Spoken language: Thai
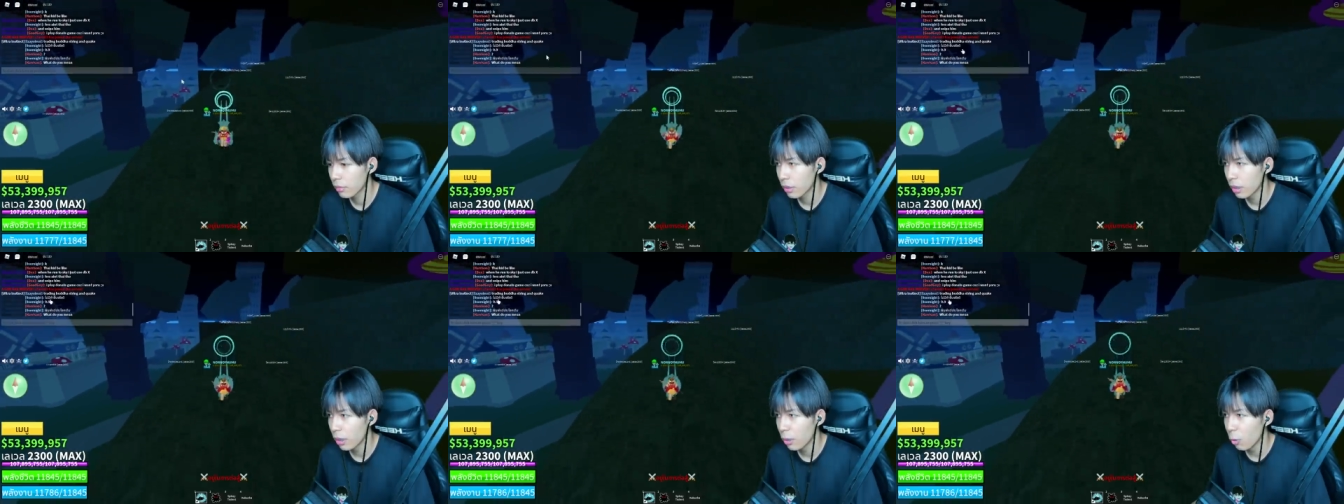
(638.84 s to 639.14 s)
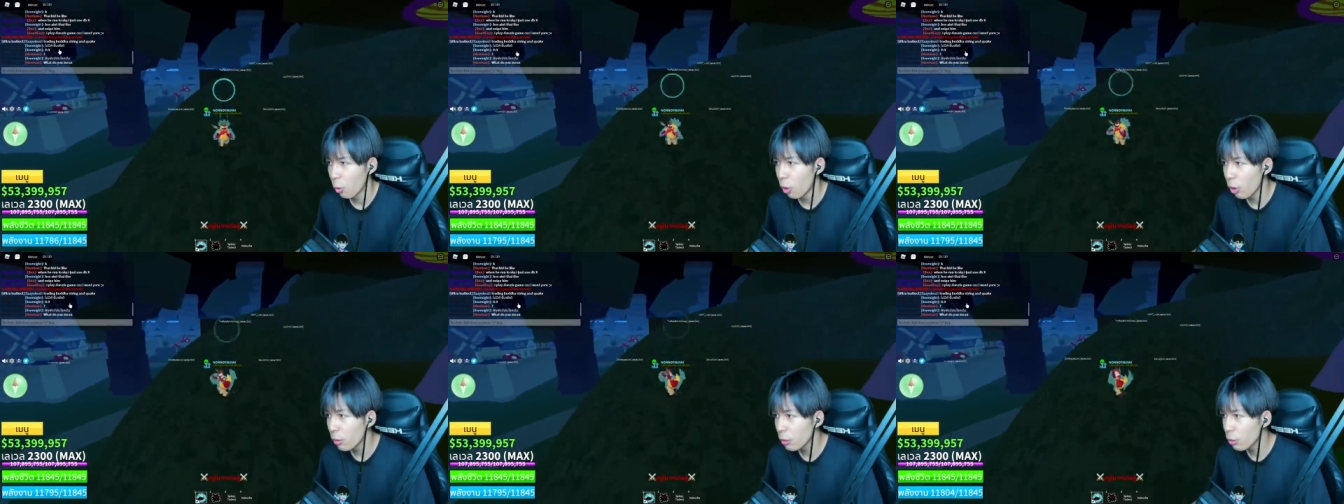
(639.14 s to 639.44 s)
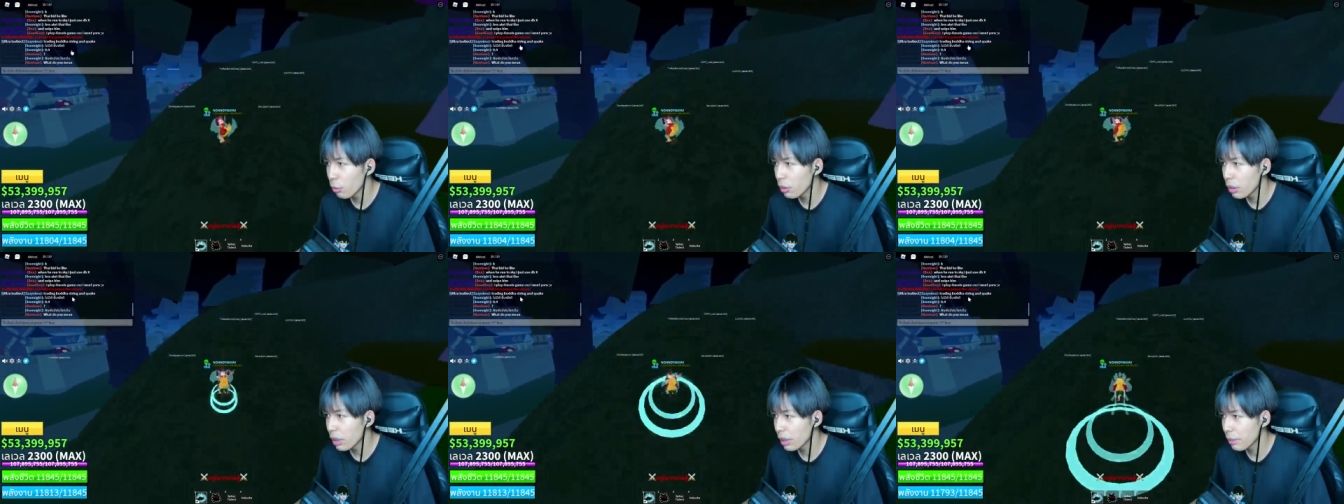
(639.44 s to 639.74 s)
เฮ้ยมาดู
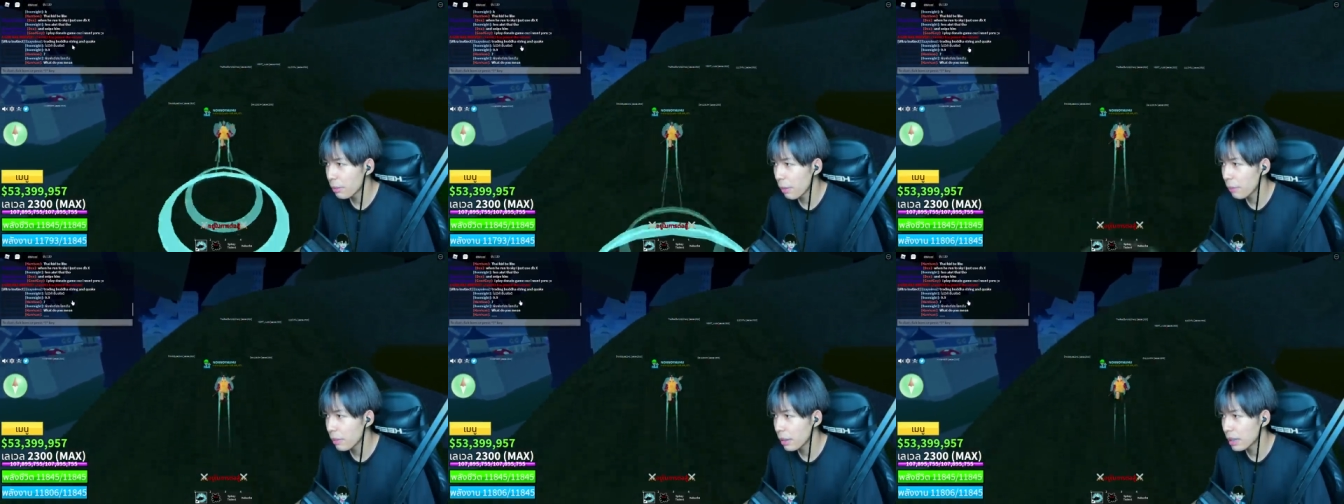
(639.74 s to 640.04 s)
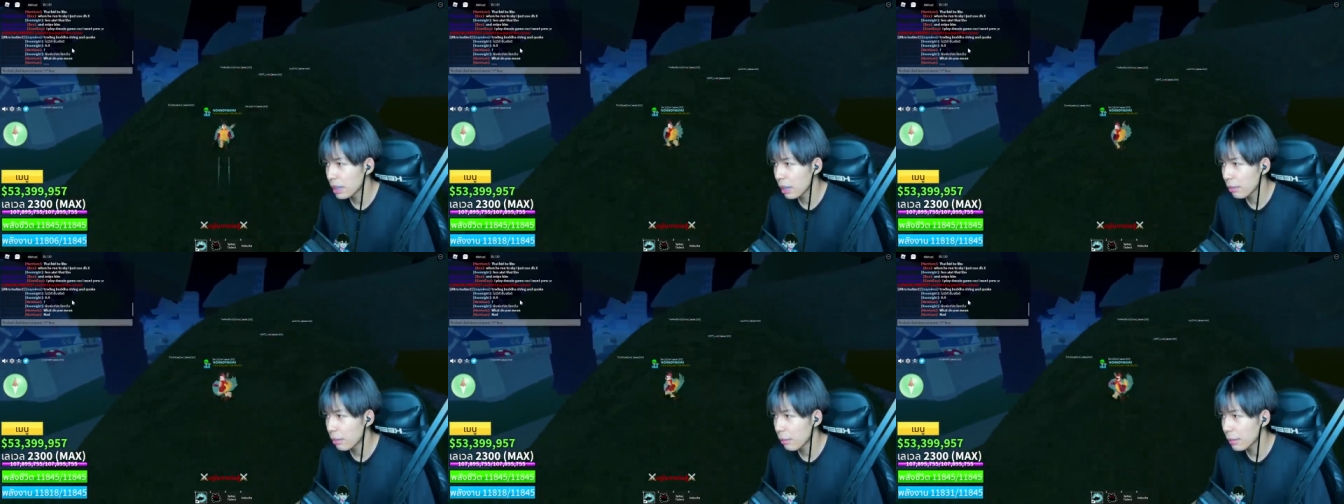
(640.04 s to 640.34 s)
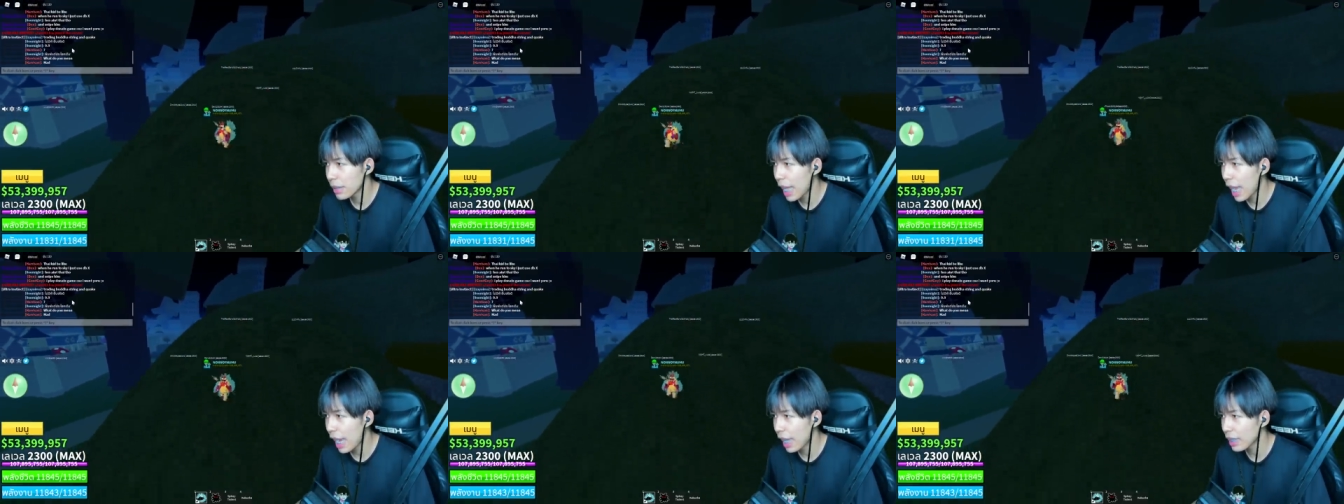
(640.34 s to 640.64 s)
ดิพิมพ์นี้เซิร์ฟนี้มั
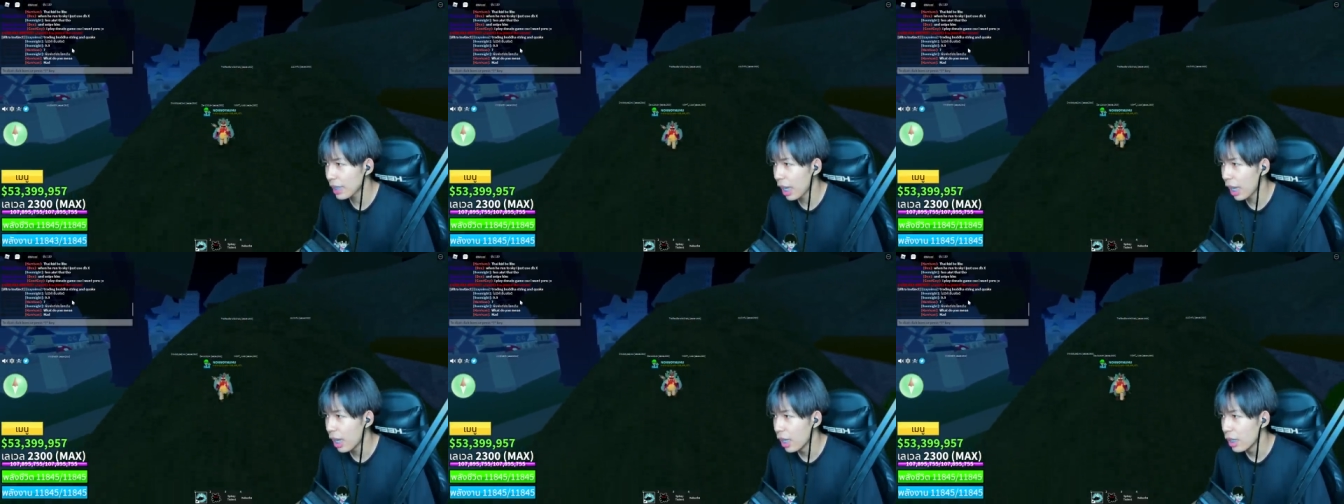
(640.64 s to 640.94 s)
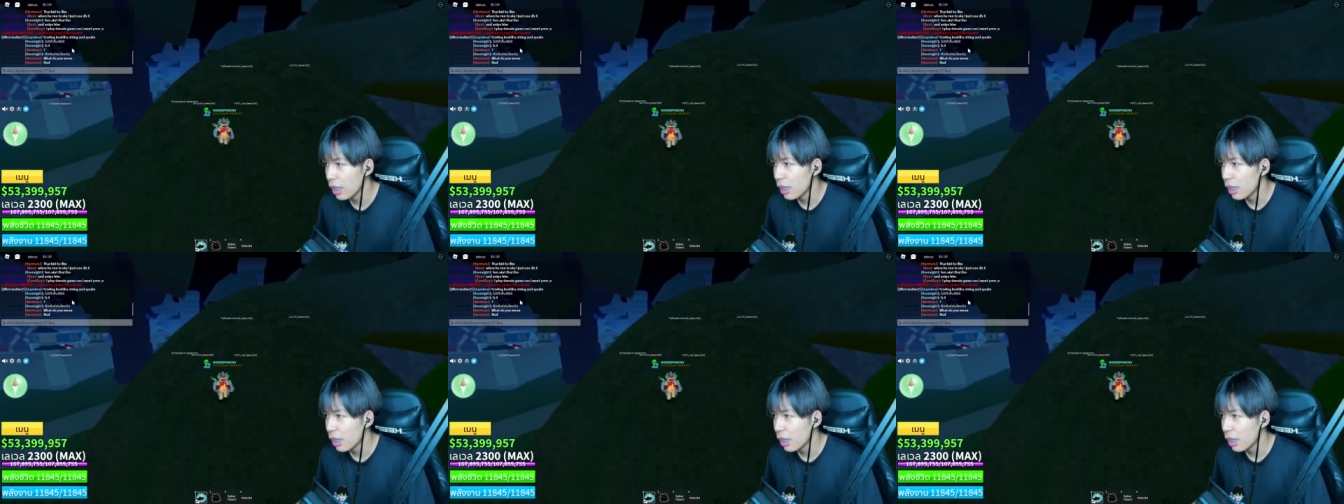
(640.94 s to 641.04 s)
นด่ากันอ่ะ